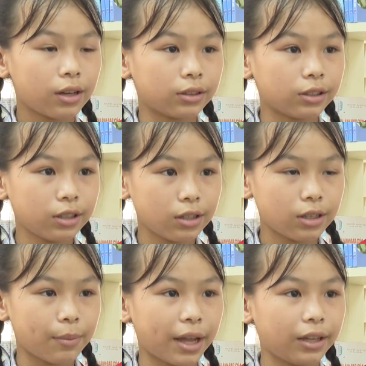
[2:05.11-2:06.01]
lần thứ
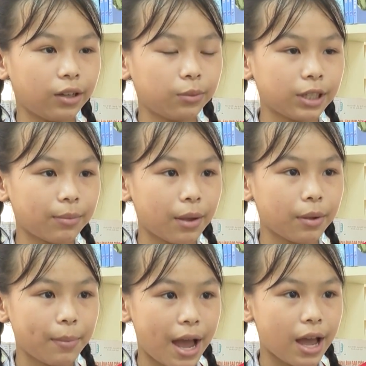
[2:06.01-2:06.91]
tư năm
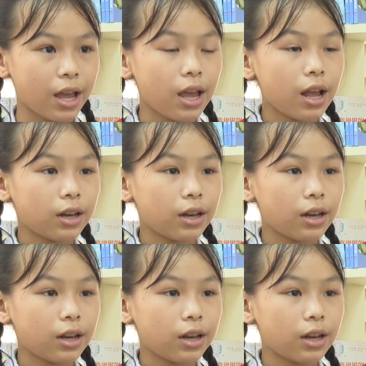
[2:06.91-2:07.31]
2023,